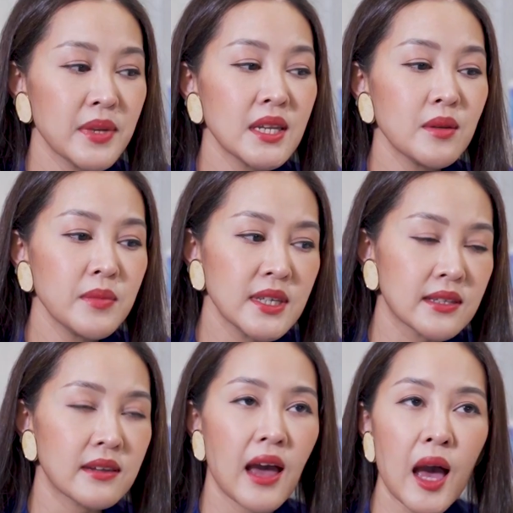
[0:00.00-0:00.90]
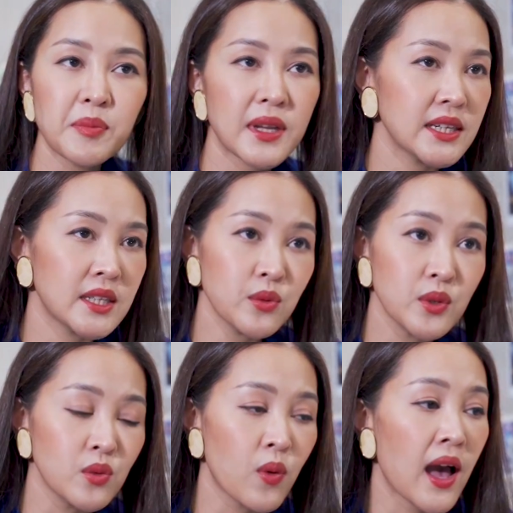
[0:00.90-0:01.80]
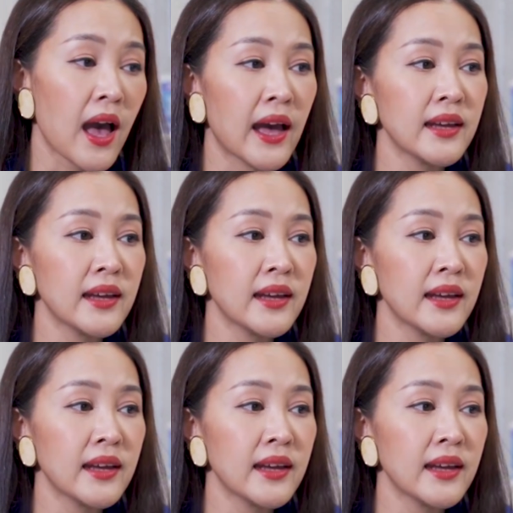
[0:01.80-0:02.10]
ไม่ได้มีเซตอัพอะไรที่หวือหวา